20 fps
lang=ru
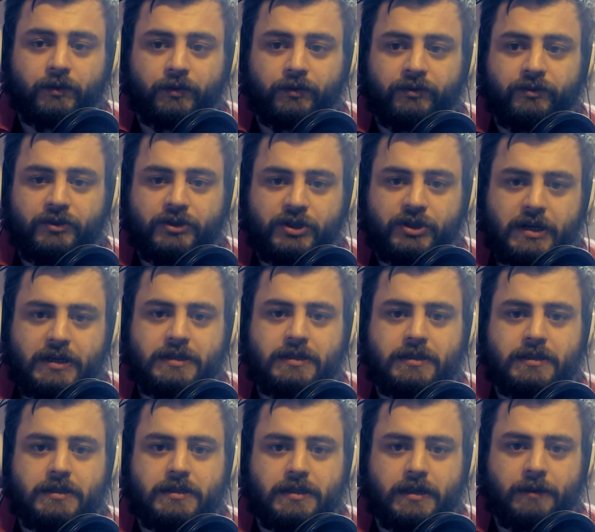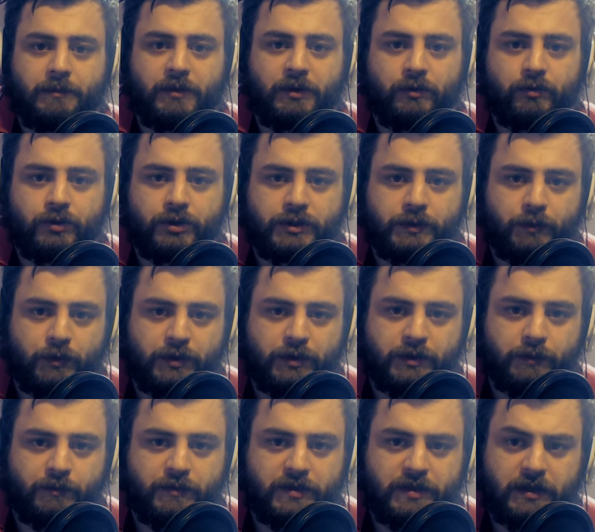то сейчас самый лучший
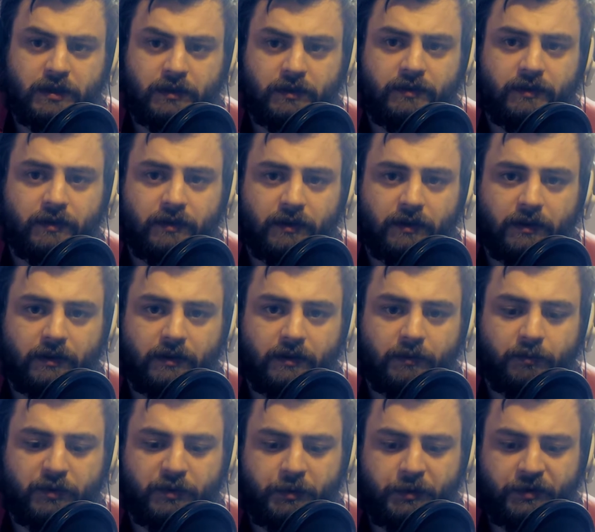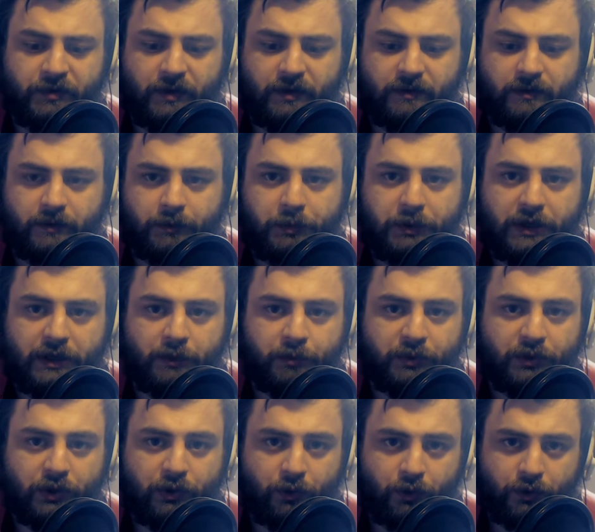способ сделать это, это подписаться на меня на
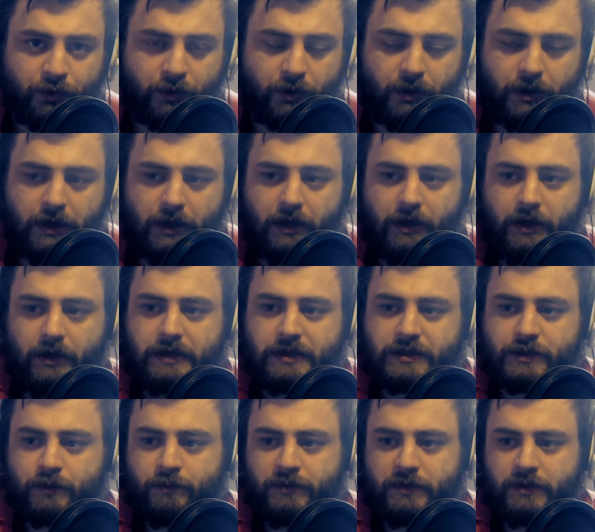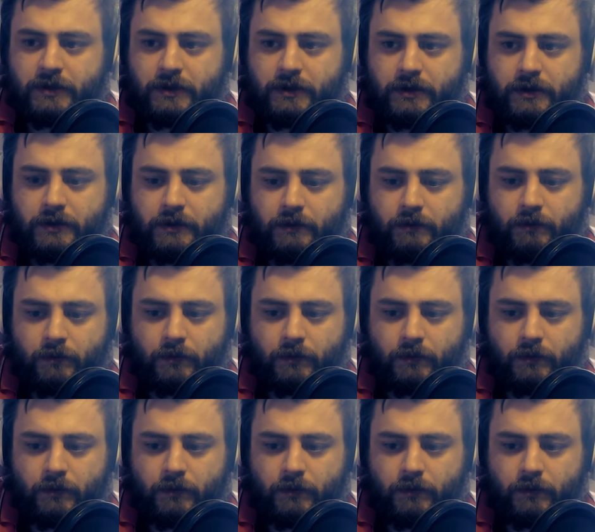Патреоне. Особенно